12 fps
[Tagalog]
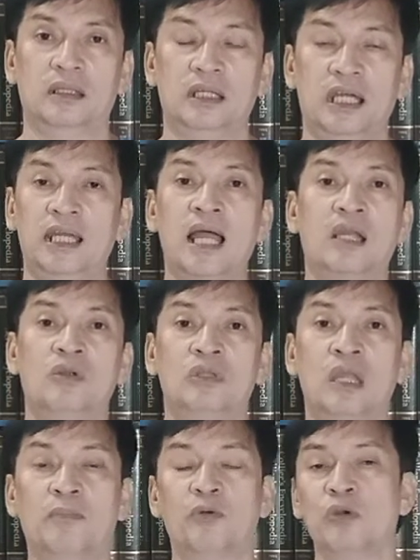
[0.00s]
Inanod
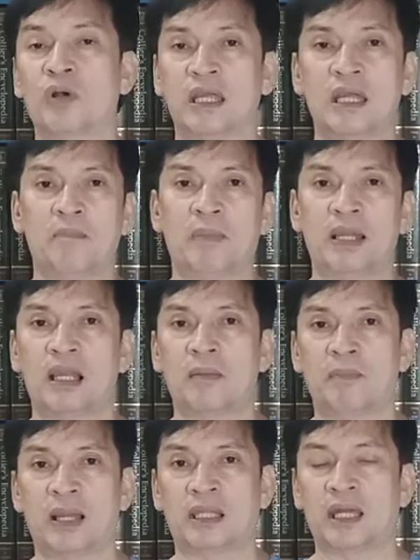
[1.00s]
na po yung kanyang
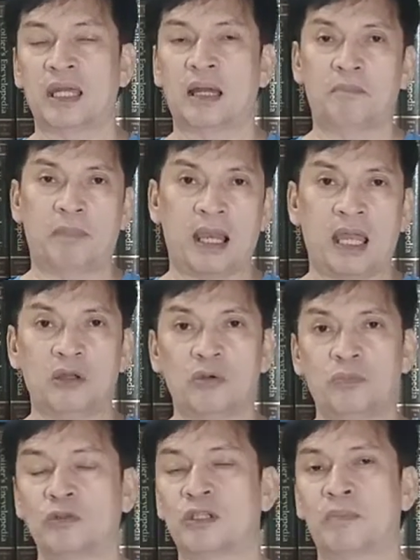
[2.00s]
pananampalataya palayo
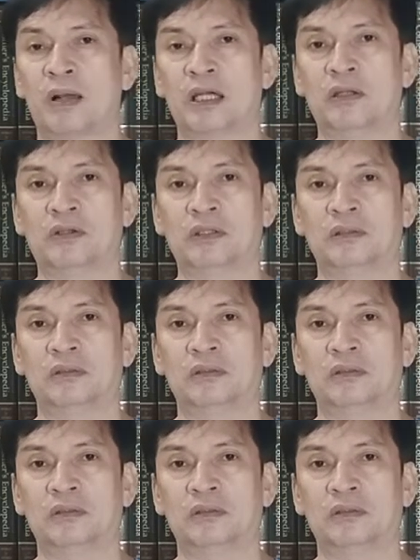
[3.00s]
po sa Panginoon.